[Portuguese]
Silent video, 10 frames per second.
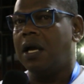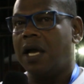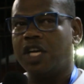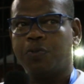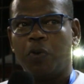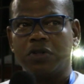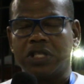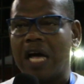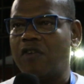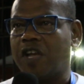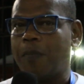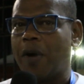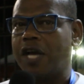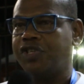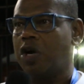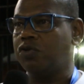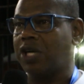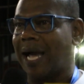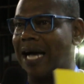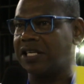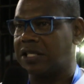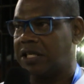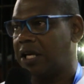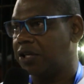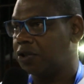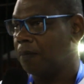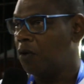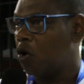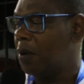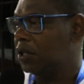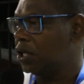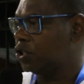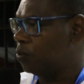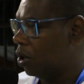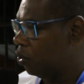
responsável aqui por região de Cajazeiras. Comandante, boa